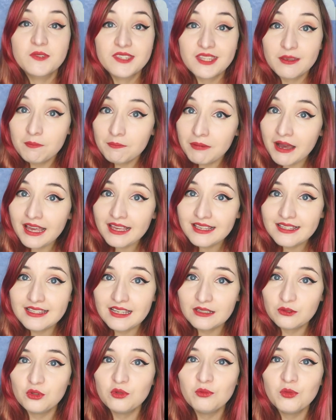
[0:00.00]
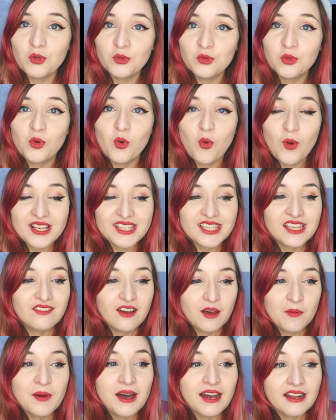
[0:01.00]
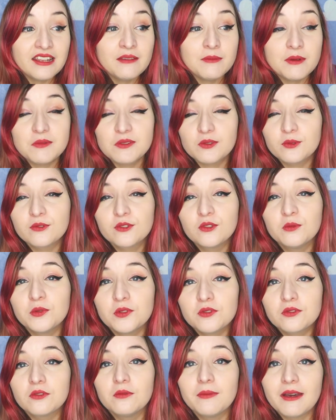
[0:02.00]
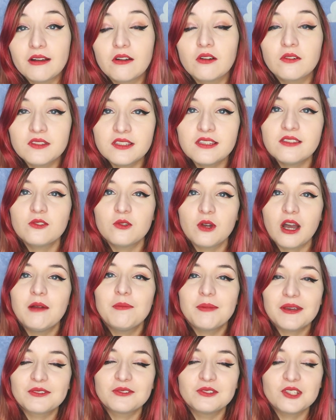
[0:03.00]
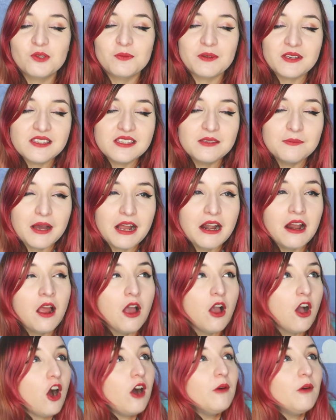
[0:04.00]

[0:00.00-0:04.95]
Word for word: On sait pas exactement de quoi ça va parler, même si on suppose que bah, Candice sera le personnage principal.